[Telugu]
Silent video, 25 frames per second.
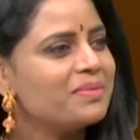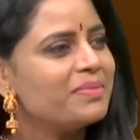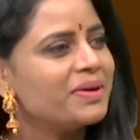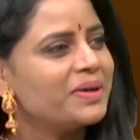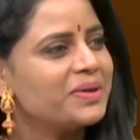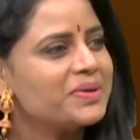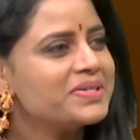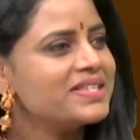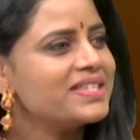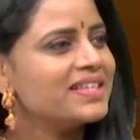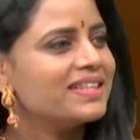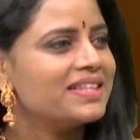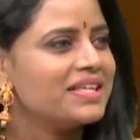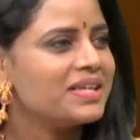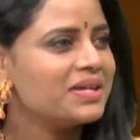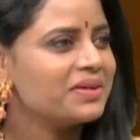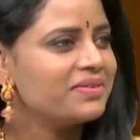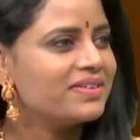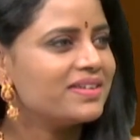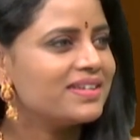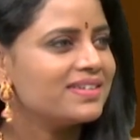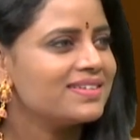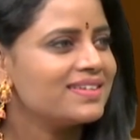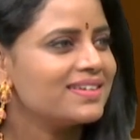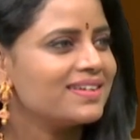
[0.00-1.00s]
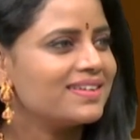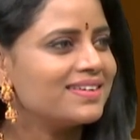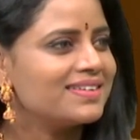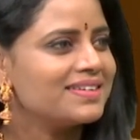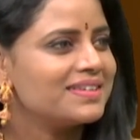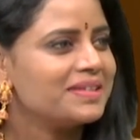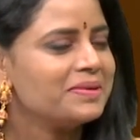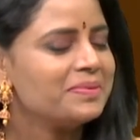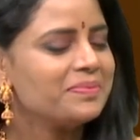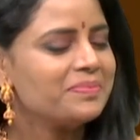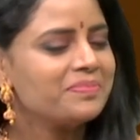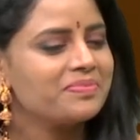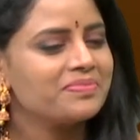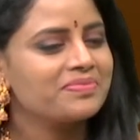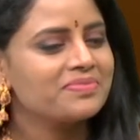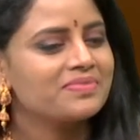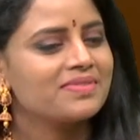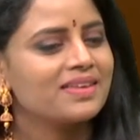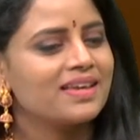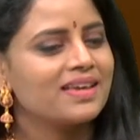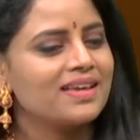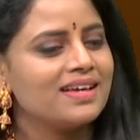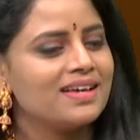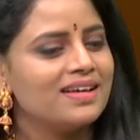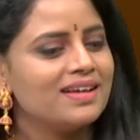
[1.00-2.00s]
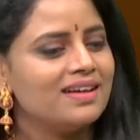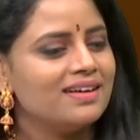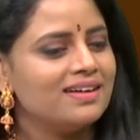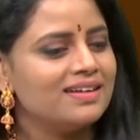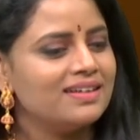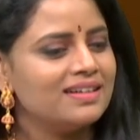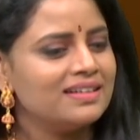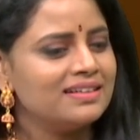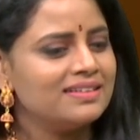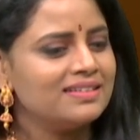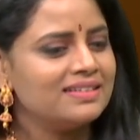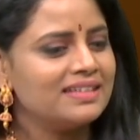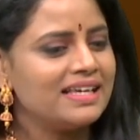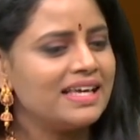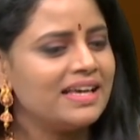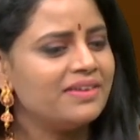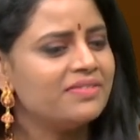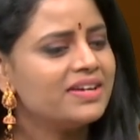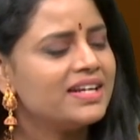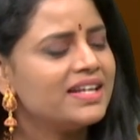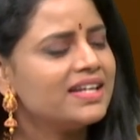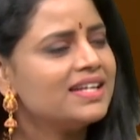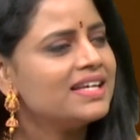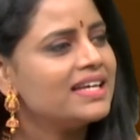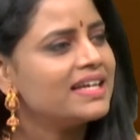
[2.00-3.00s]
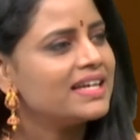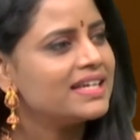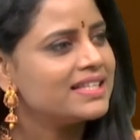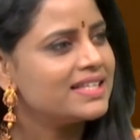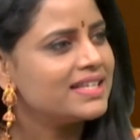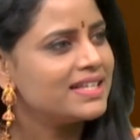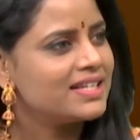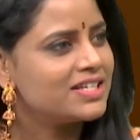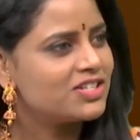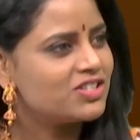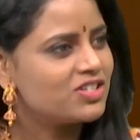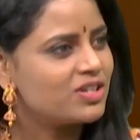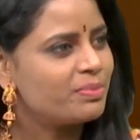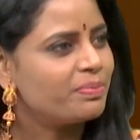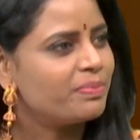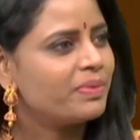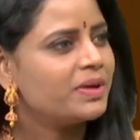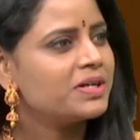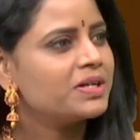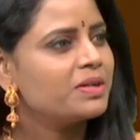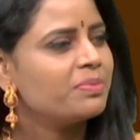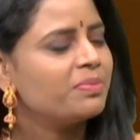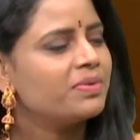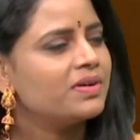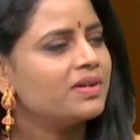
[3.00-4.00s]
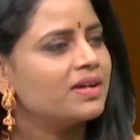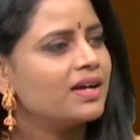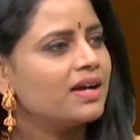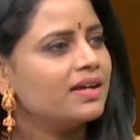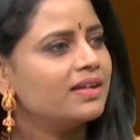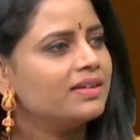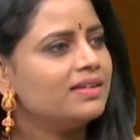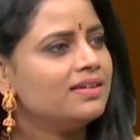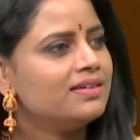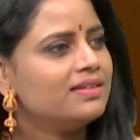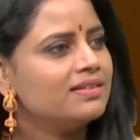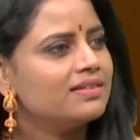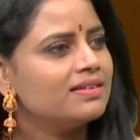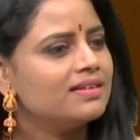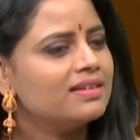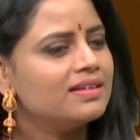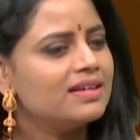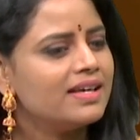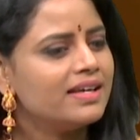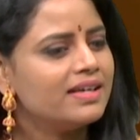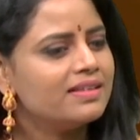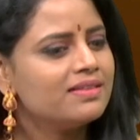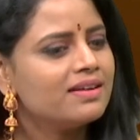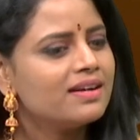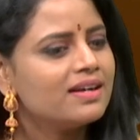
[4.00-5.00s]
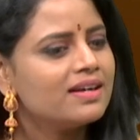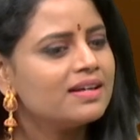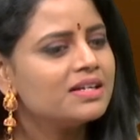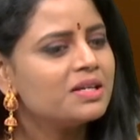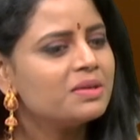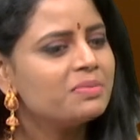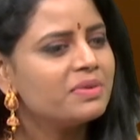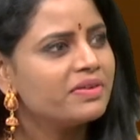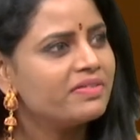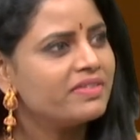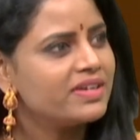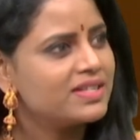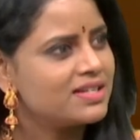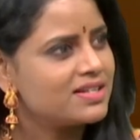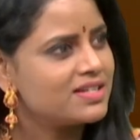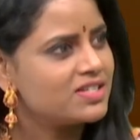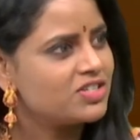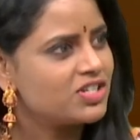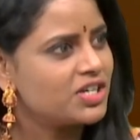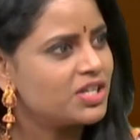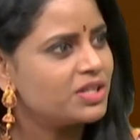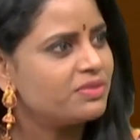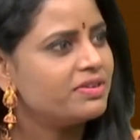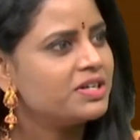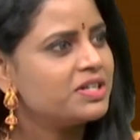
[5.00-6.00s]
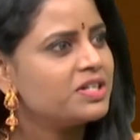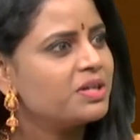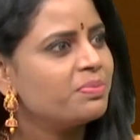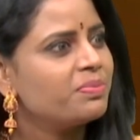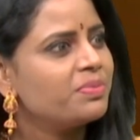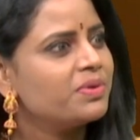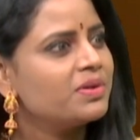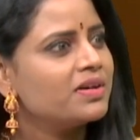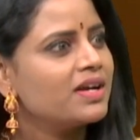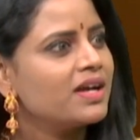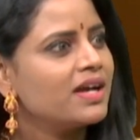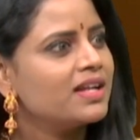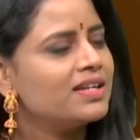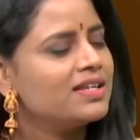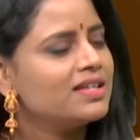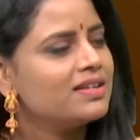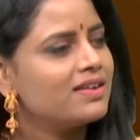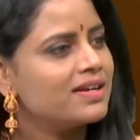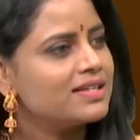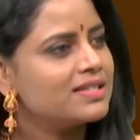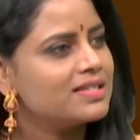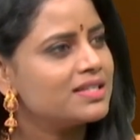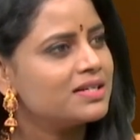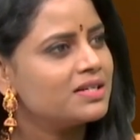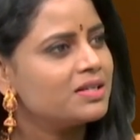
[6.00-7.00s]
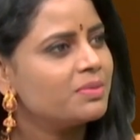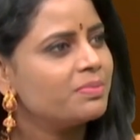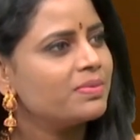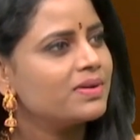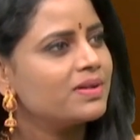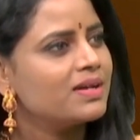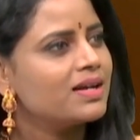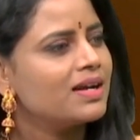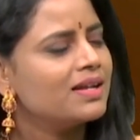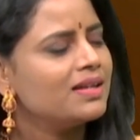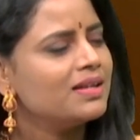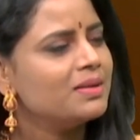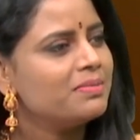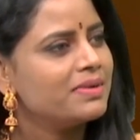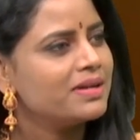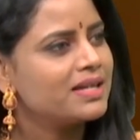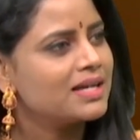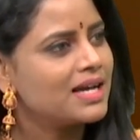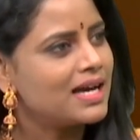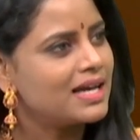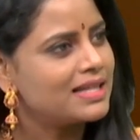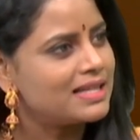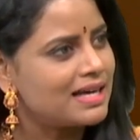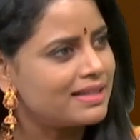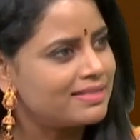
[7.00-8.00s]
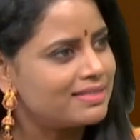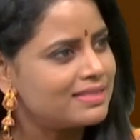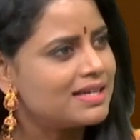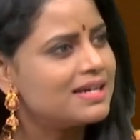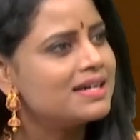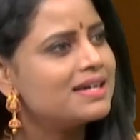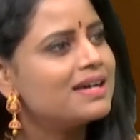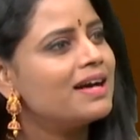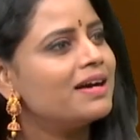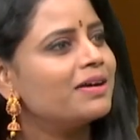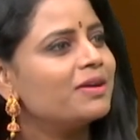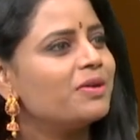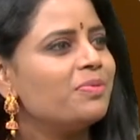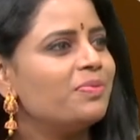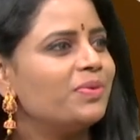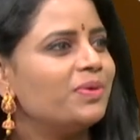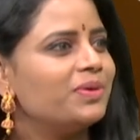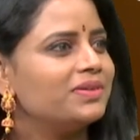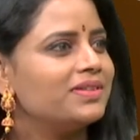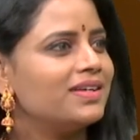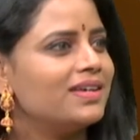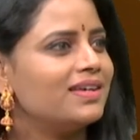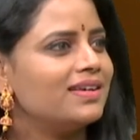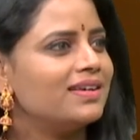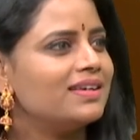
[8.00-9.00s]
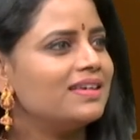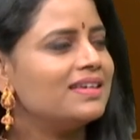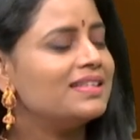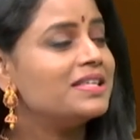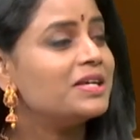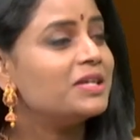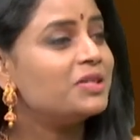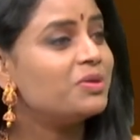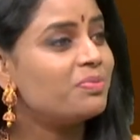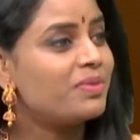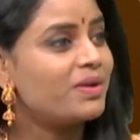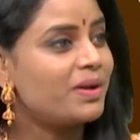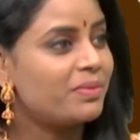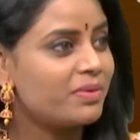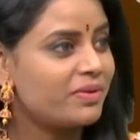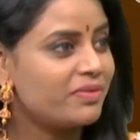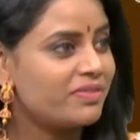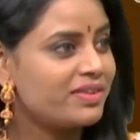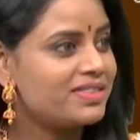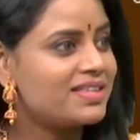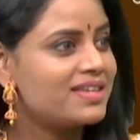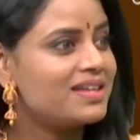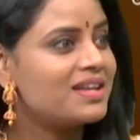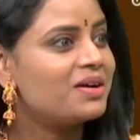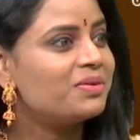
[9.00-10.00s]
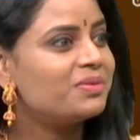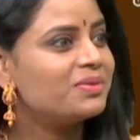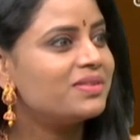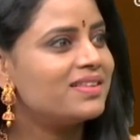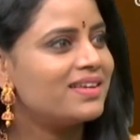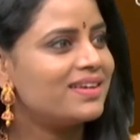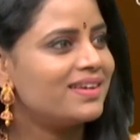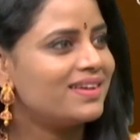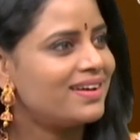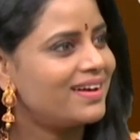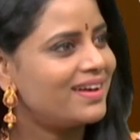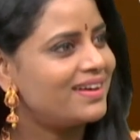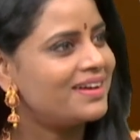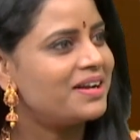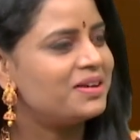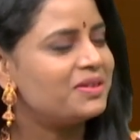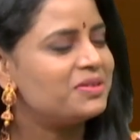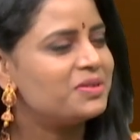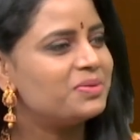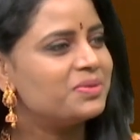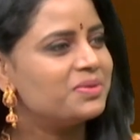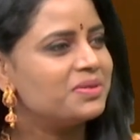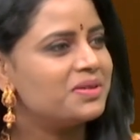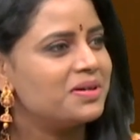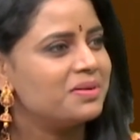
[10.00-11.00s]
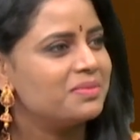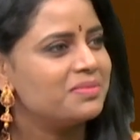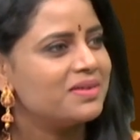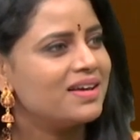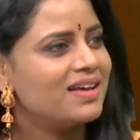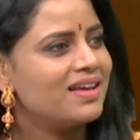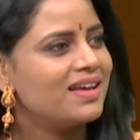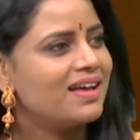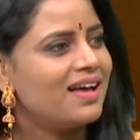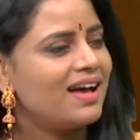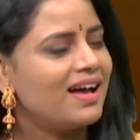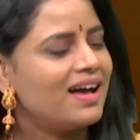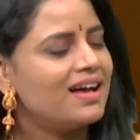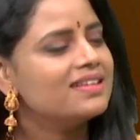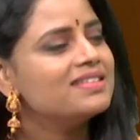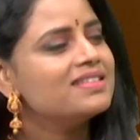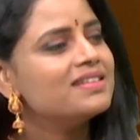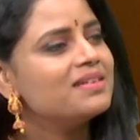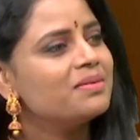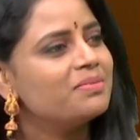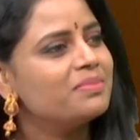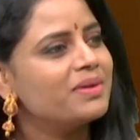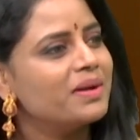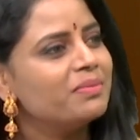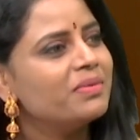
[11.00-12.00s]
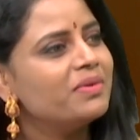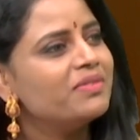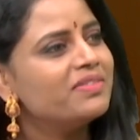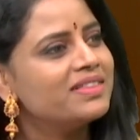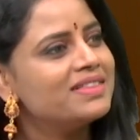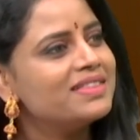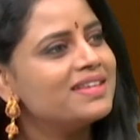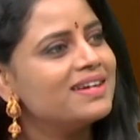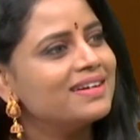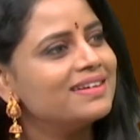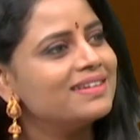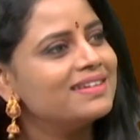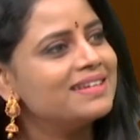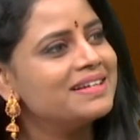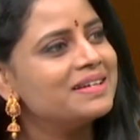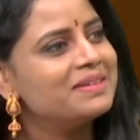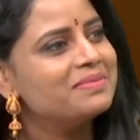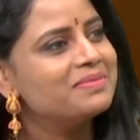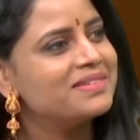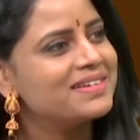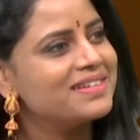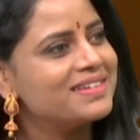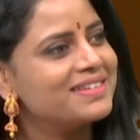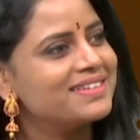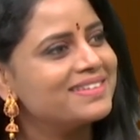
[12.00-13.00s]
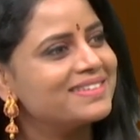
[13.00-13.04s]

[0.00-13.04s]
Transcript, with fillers: మరో సందేహం ఏంటి అని అంటే ఎవరైనా ఏదైనా చెప్పేటప్పుడు కానీ లేదని అంటే మనం ఏదైనా చదివేటప్పుడు కానీ రాసేటప్పుడు కానీ మనకు అది అర్థం కాకపోతే ఇదేదో బ్రహ్మ విద్యలా ఉందే అని అంటూ ఉంటాం అసలు బ్రహ్మ విద్య అంటే ఏమిటి